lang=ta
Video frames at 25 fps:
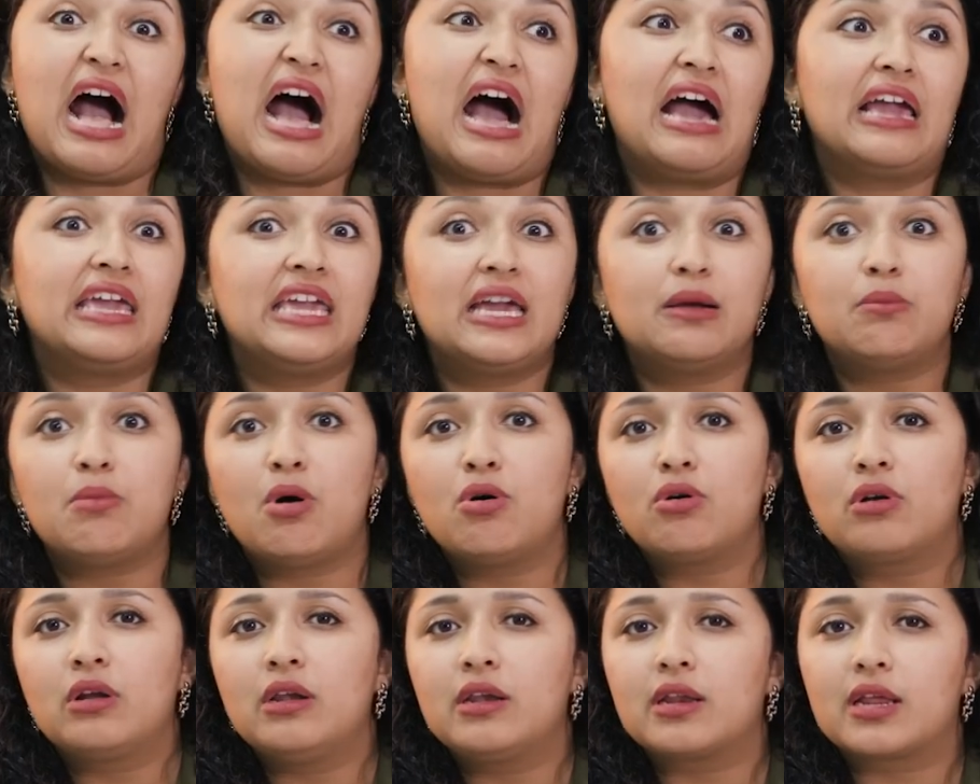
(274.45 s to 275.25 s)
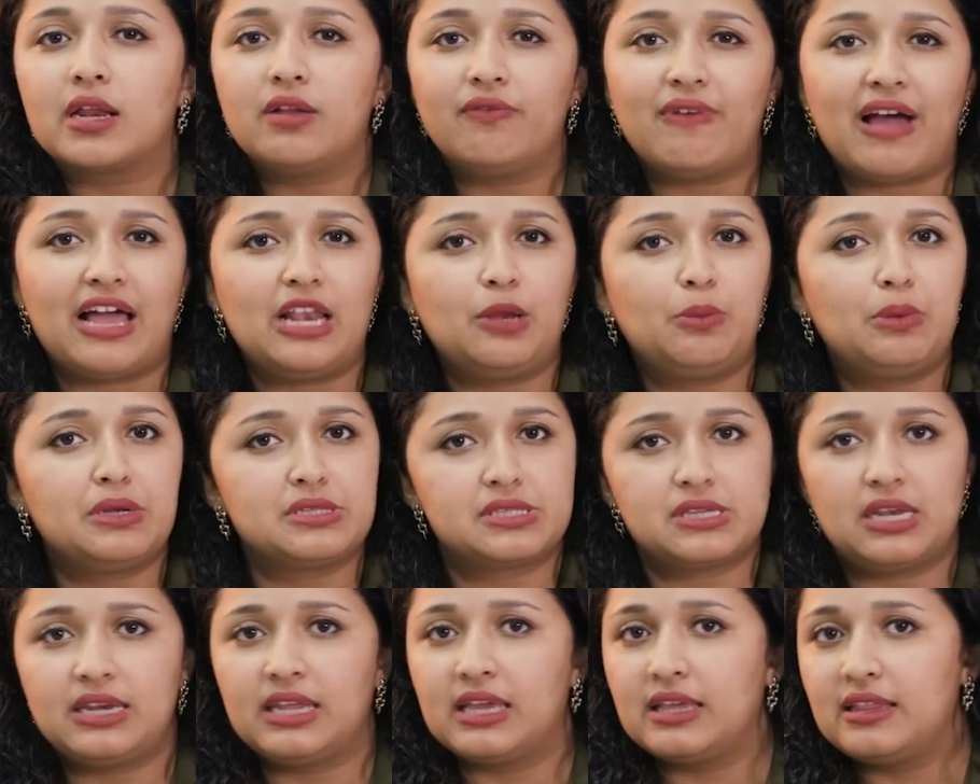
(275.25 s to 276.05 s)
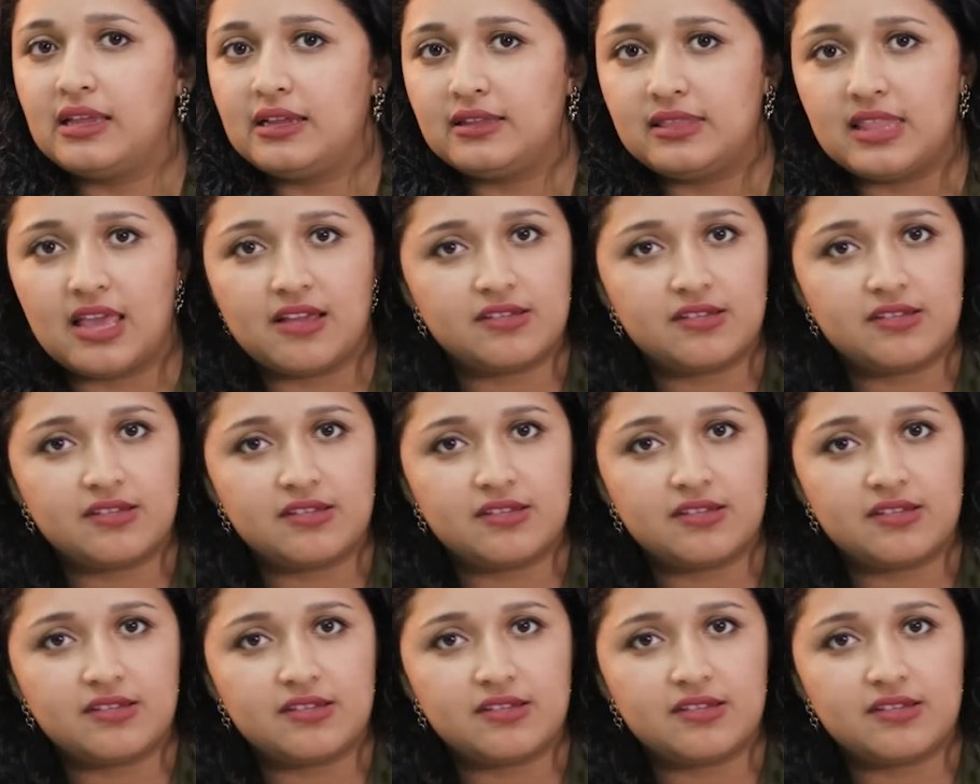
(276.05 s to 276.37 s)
ஹை அமௌண்ட்டில் இருக்கிற வேல்யூபிள்ஸில் நீங்கள்